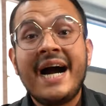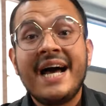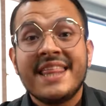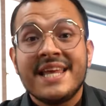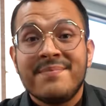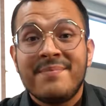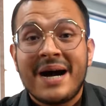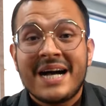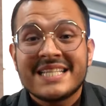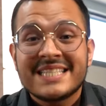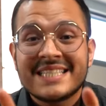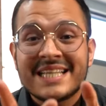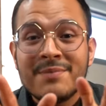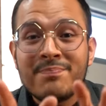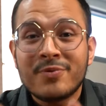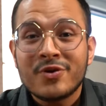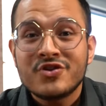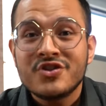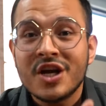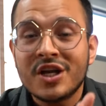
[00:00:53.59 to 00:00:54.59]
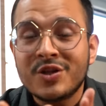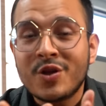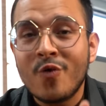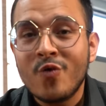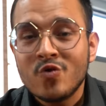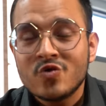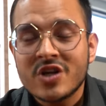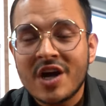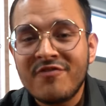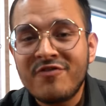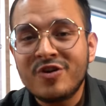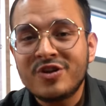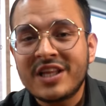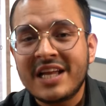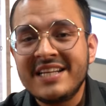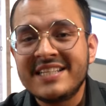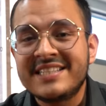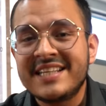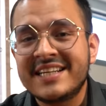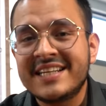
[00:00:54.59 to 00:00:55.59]
Además, el proyecto busca
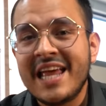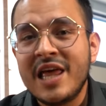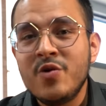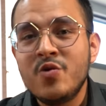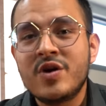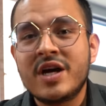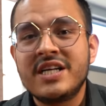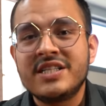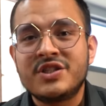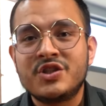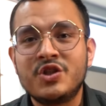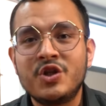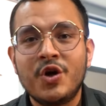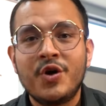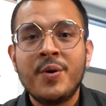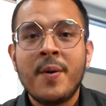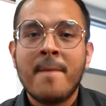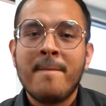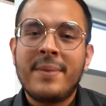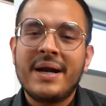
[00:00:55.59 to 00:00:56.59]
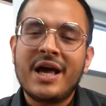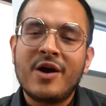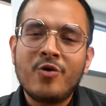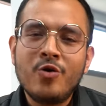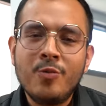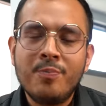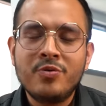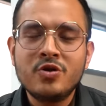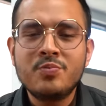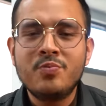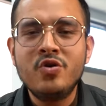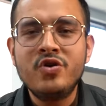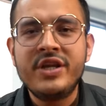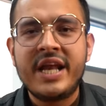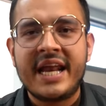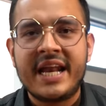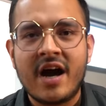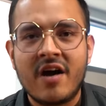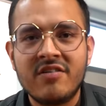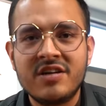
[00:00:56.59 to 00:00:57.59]
fortalecer la educación para grupos
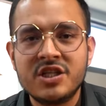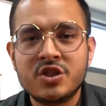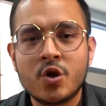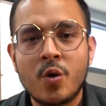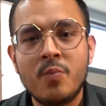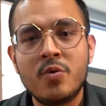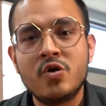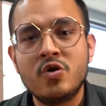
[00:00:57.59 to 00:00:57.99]
vulnerables como